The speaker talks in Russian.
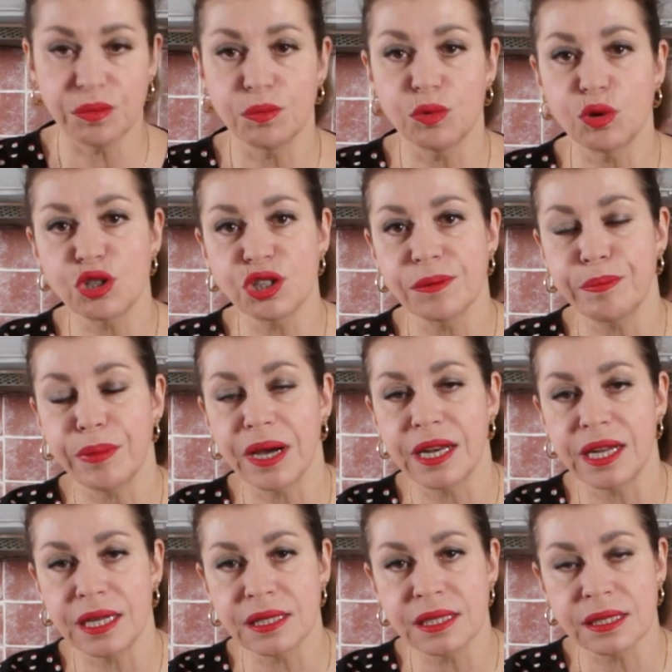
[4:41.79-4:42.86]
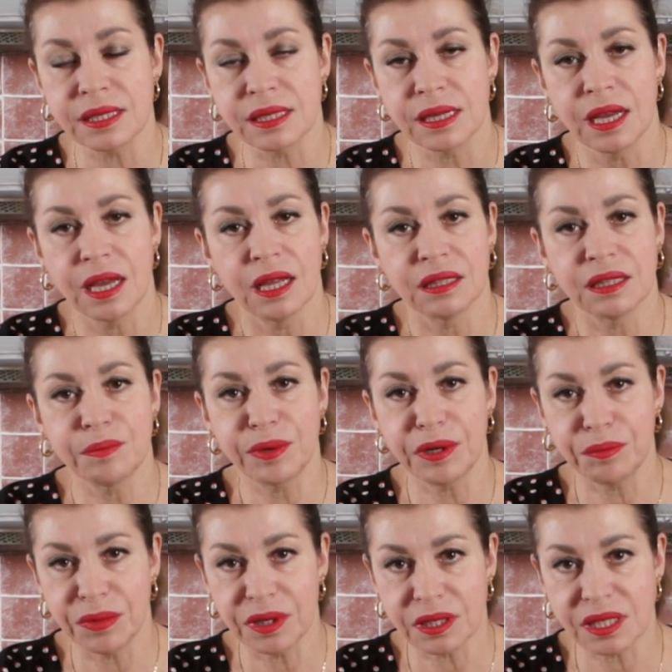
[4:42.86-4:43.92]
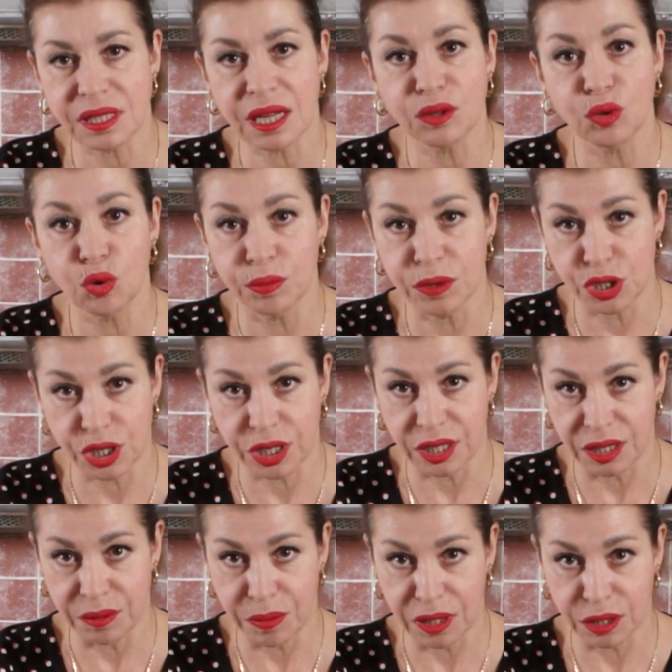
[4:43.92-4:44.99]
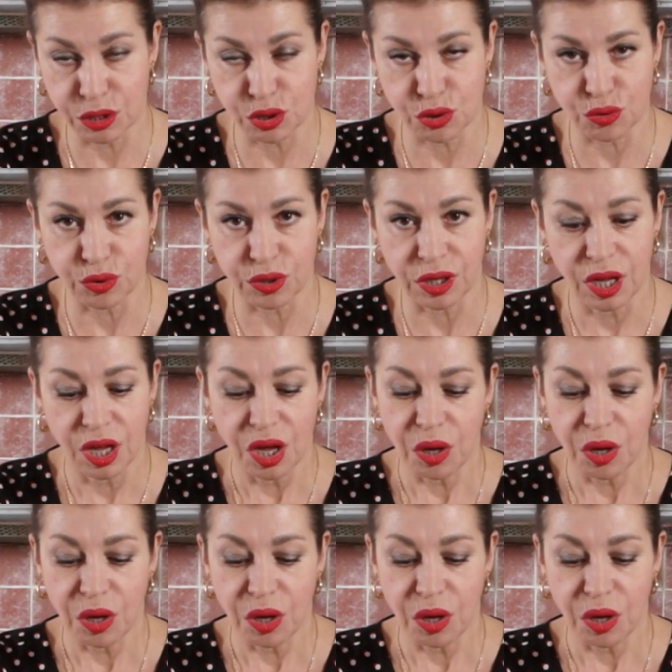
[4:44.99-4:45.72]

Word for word: Можно порезать, например, соломочкой небольшой.